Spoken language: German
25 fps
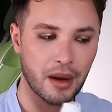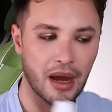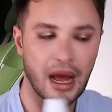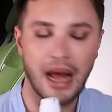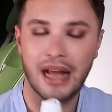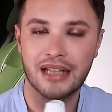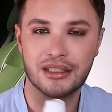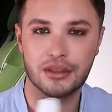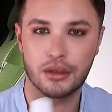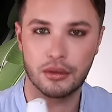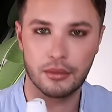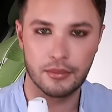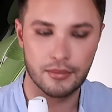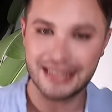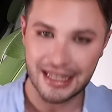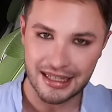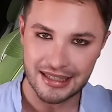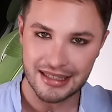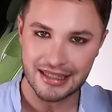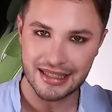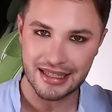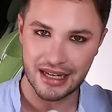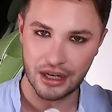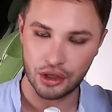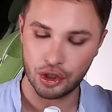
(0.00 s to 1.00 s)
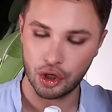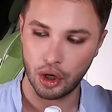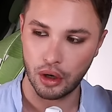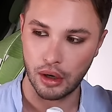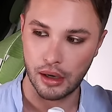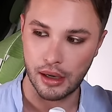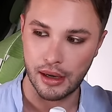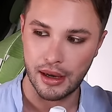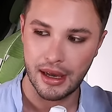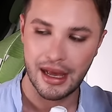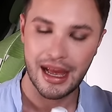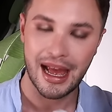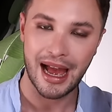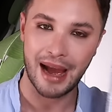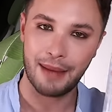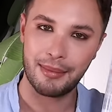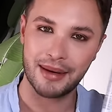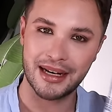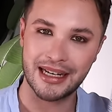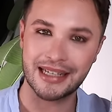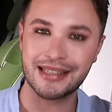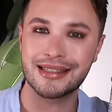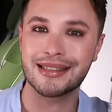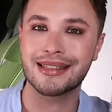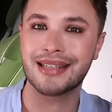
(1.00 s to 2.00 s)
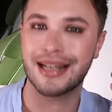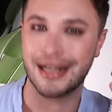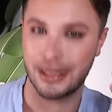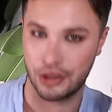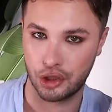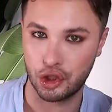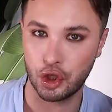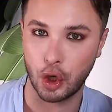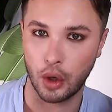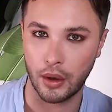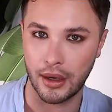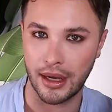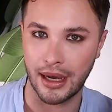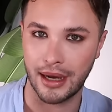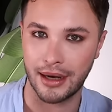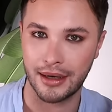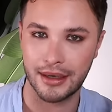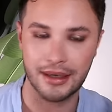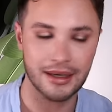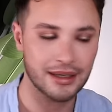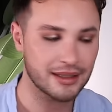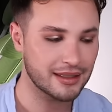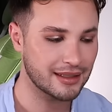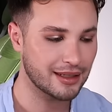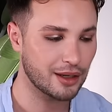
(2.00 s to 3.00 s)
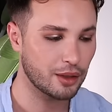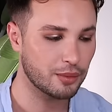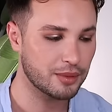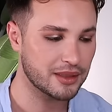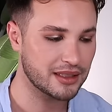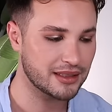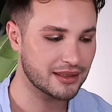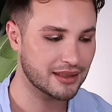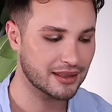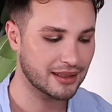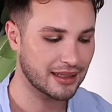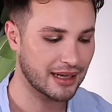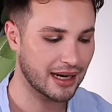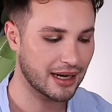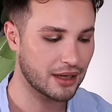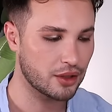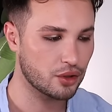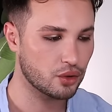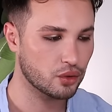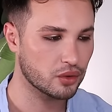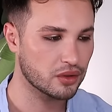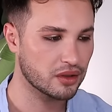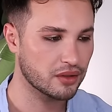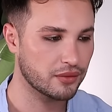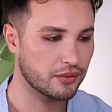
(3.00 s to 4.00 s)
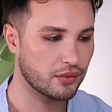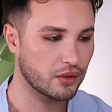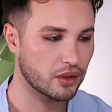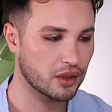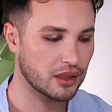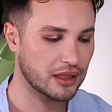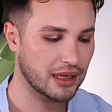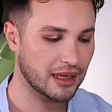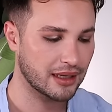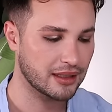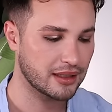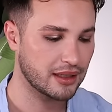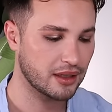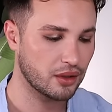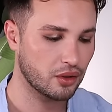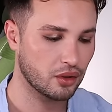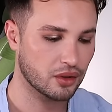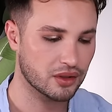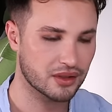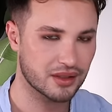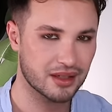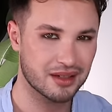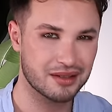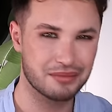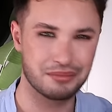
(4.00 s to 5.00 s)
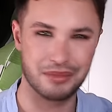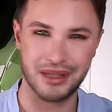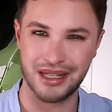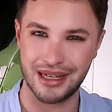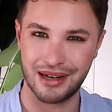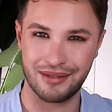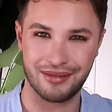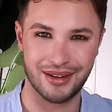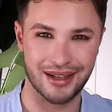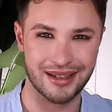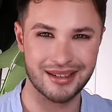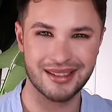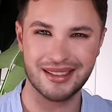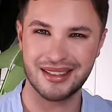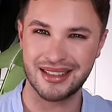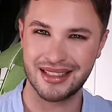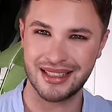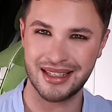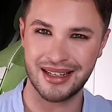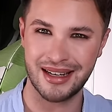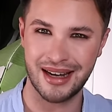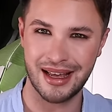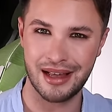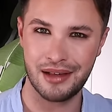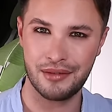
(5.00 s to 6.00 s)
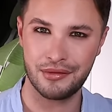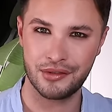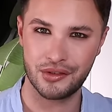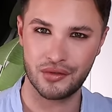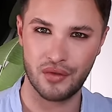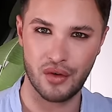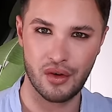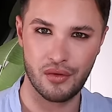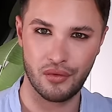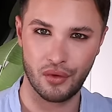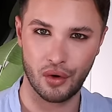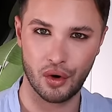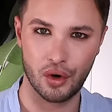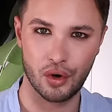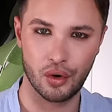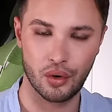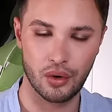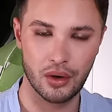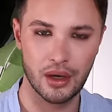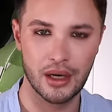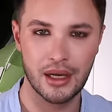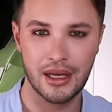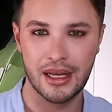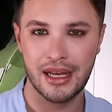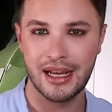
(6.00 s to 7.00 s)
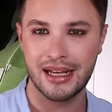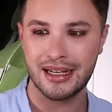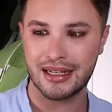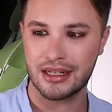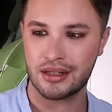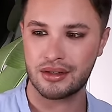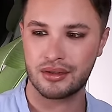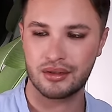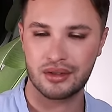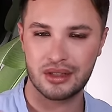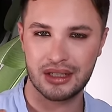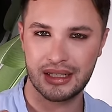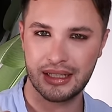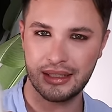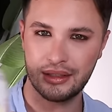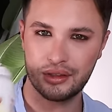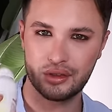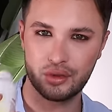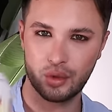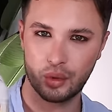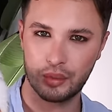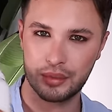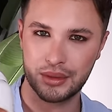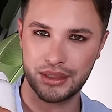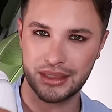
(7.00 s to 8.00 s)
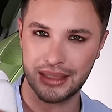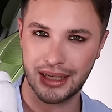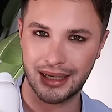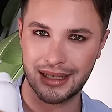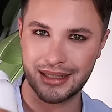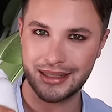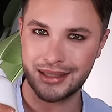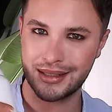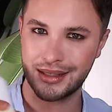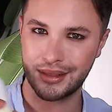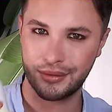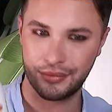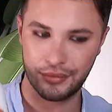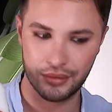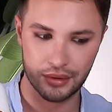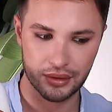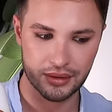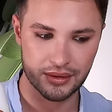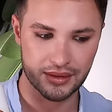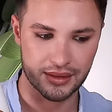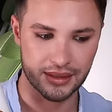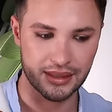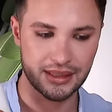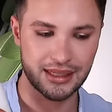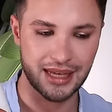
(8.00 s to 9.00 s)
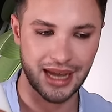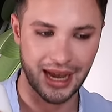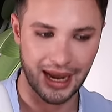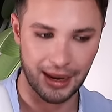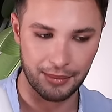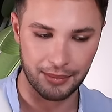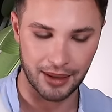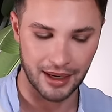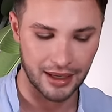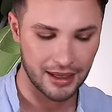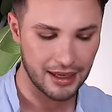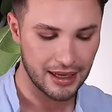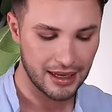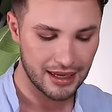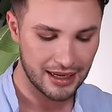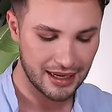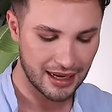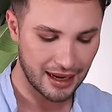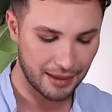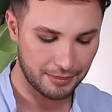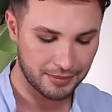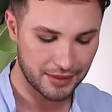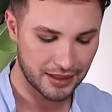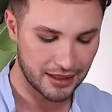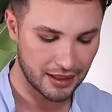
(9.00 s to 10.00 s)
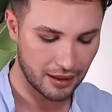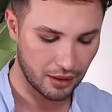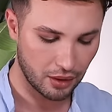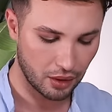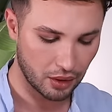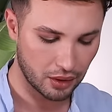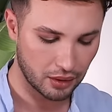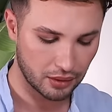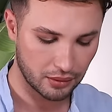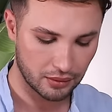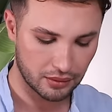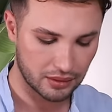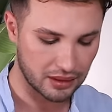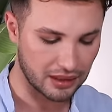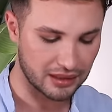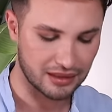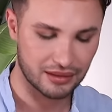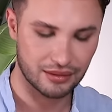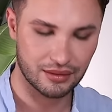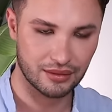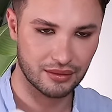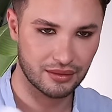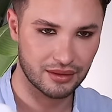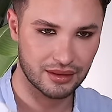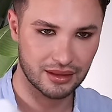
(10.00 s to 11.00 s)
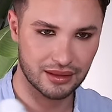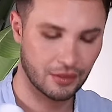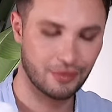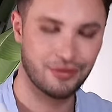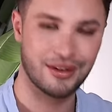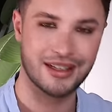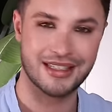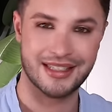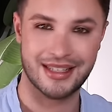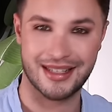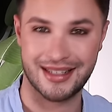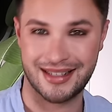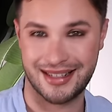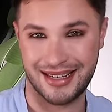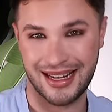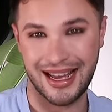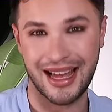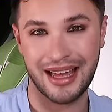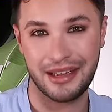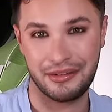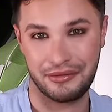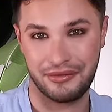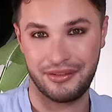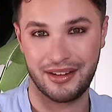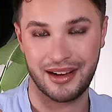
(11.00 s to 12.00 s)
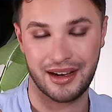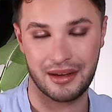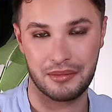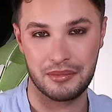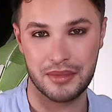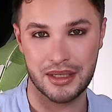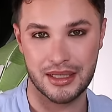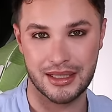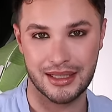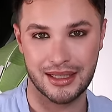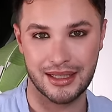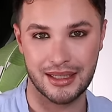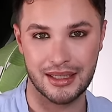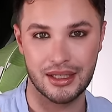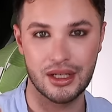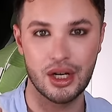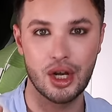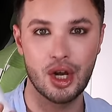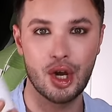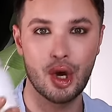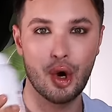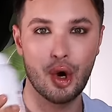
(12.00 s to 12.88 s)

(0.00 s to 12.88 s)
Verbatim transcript: Also, das ist ja toll, aber das ist halt teuer. Ne? Ich glaube, diese kleine Dose von Garnier kostet mittlerweile 10, 11, 12 Euro. Das liegt so um die 30, 40, aber ihr habt hier auch das fast das Dreifache mit drin,